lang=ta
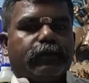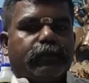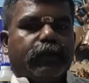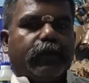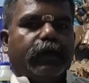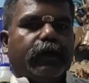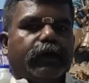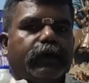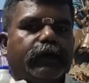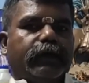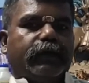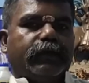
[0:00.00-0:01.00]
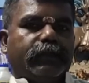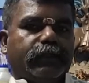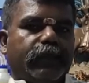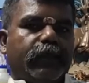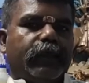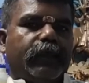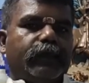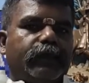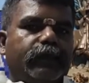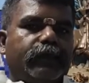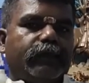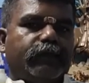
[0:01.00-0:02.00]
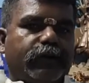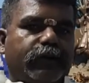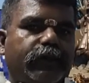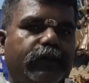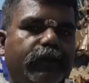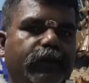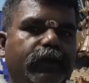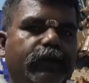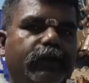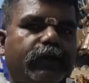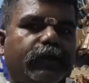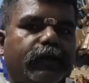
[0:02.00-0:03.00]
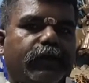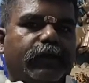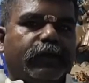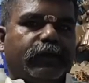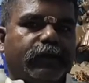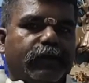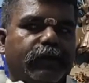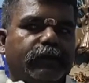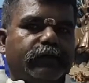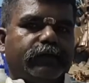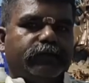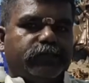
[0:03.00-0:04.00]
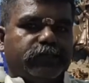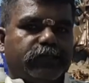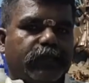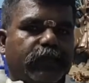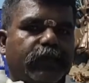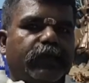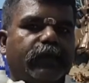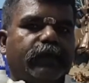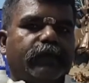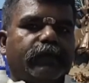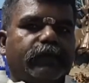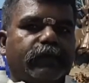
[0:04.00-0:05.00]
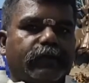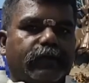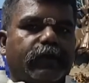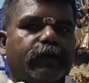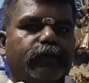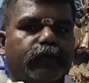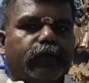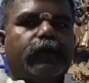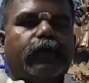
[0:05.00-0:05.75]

இந்த நிலையை பற்றிய எனது சிந்தனையை இங்கே இப்போது